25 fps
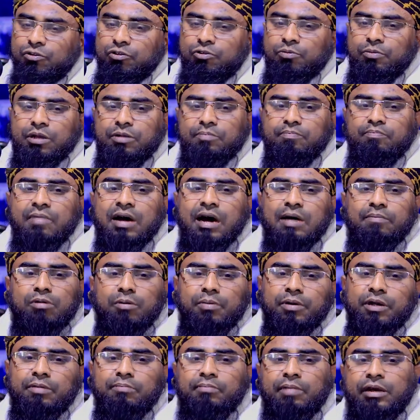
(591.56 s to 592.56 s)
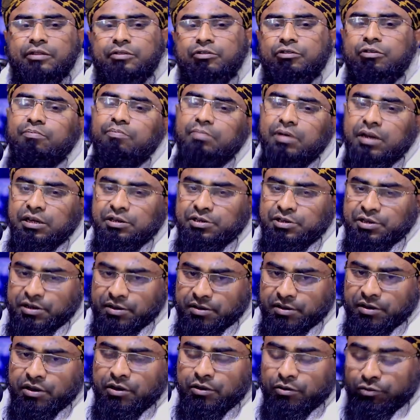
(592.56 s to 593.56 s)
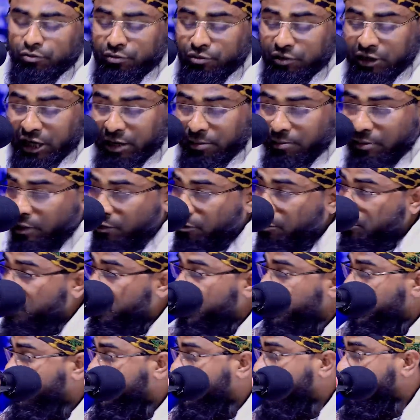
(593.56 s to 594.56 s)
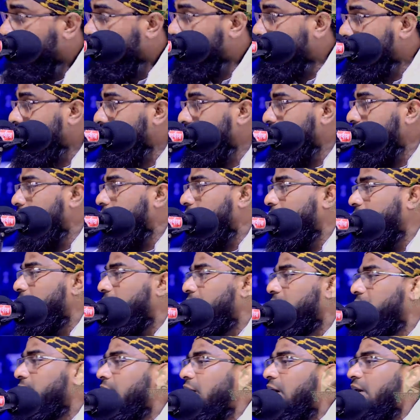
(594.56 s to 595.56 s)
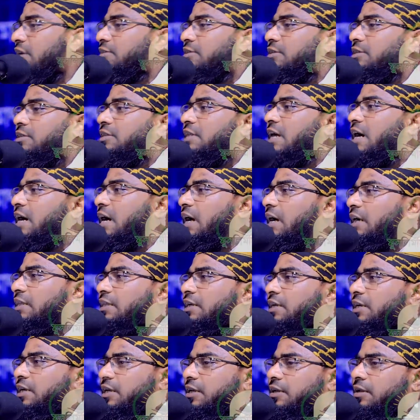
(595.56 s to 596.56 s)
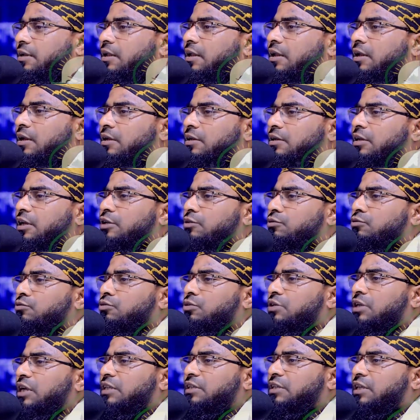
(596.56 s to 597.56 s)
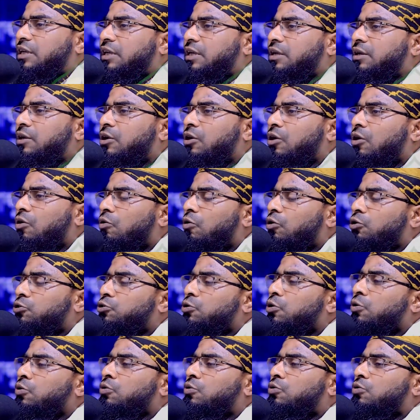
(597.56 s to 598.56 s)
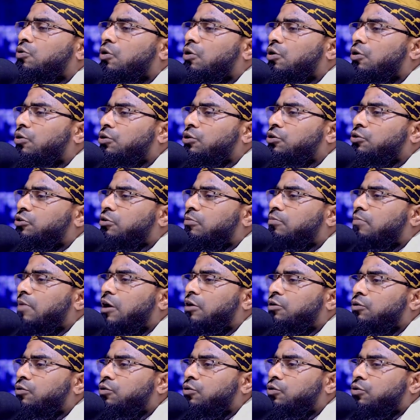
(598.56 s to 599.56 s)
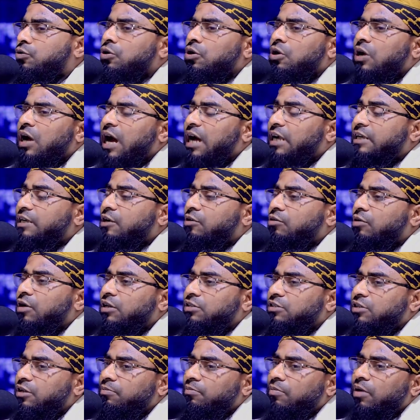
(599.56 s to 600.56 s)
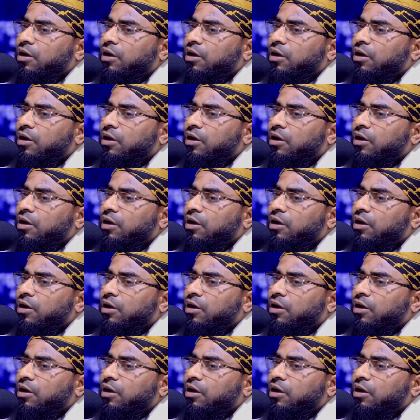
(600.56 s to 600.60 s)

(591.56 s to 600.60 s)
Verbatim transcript: তোমার মা বাবার মাধ্যম বানাইছেন দুনিয়ায় মানুষ সৃষ্টি করতে গিয়া আজকে তাকায় দেখেন এই দুনিয়াতে অসংখ্য অগণিত মাখলুক আঠারো হাজার